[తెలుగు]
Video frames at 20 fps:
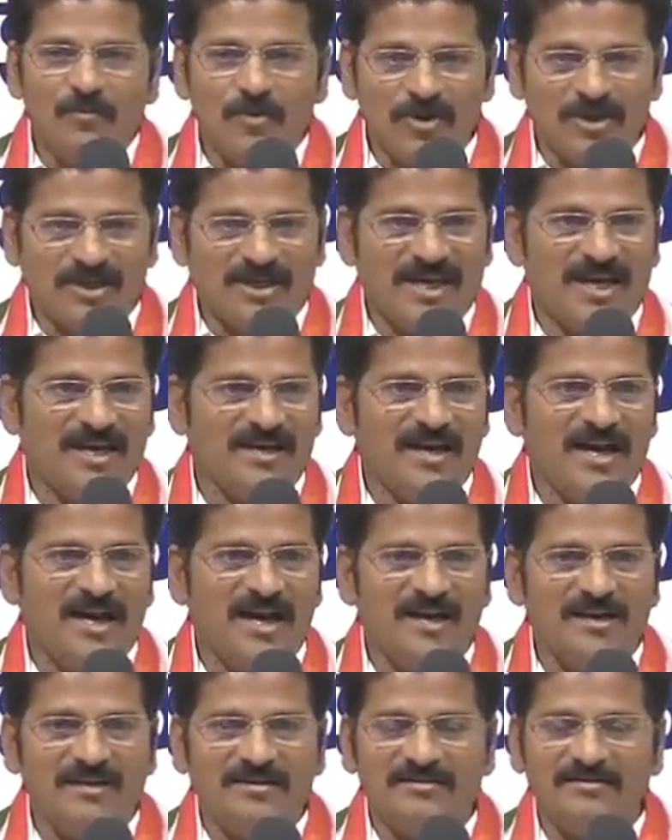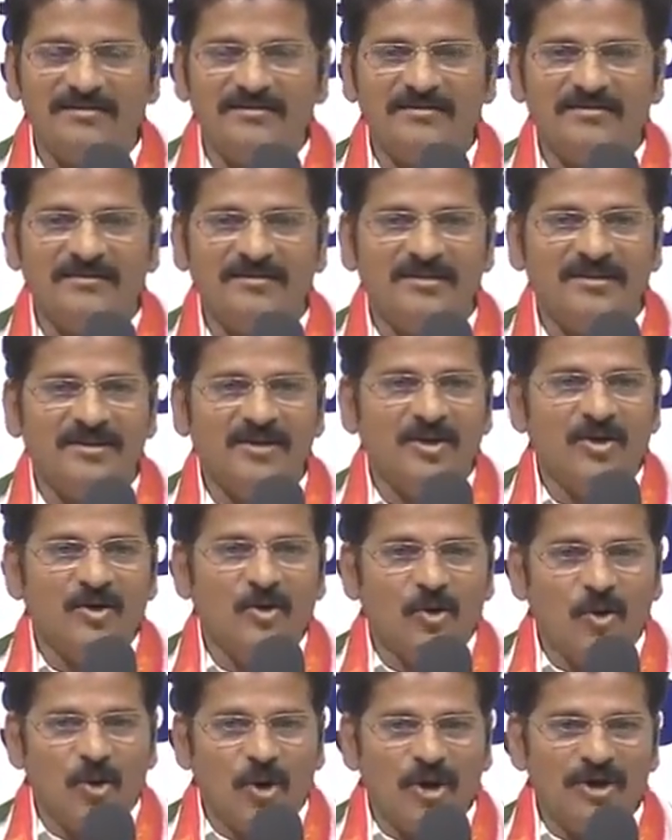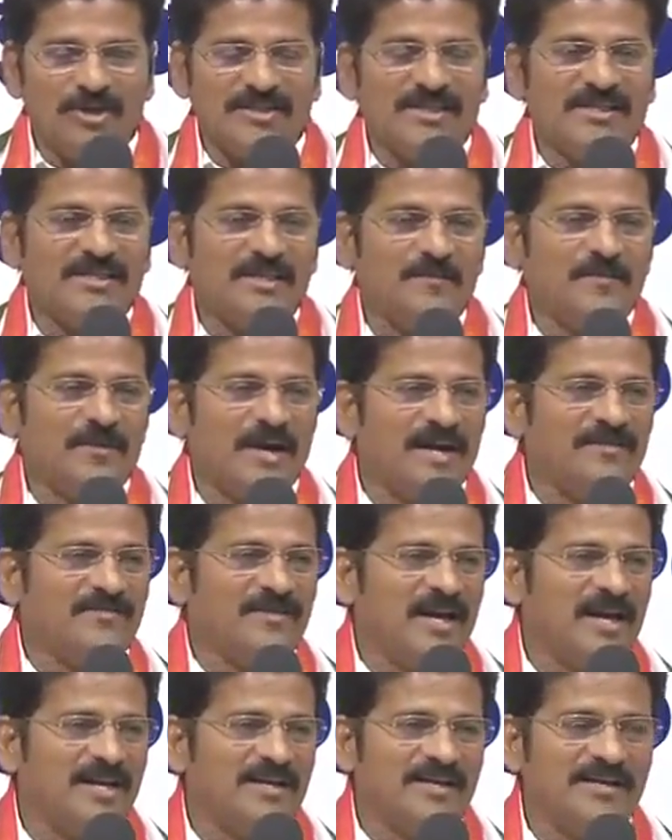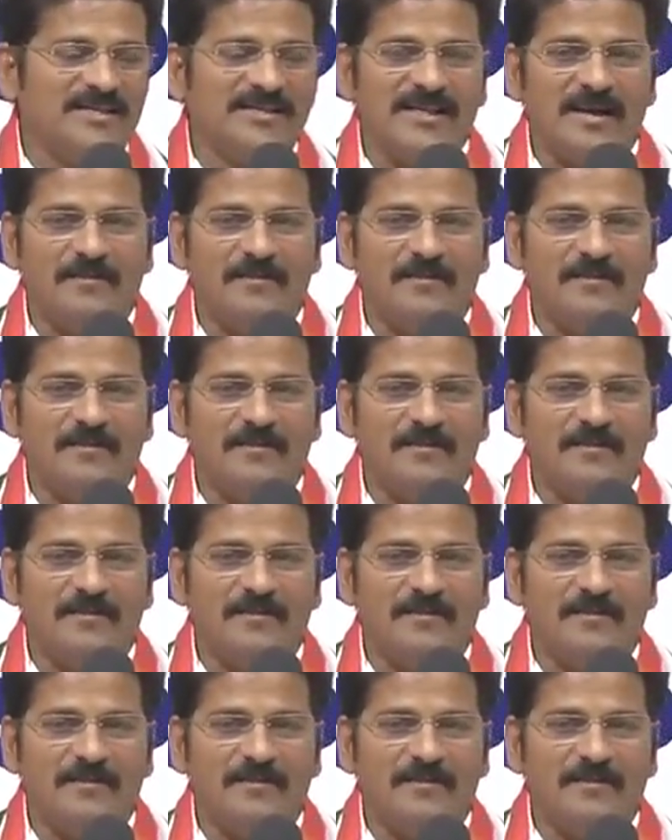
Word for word: ముఖ్యంగా ఓల్డ్ సిటీ ప్రాంతానికి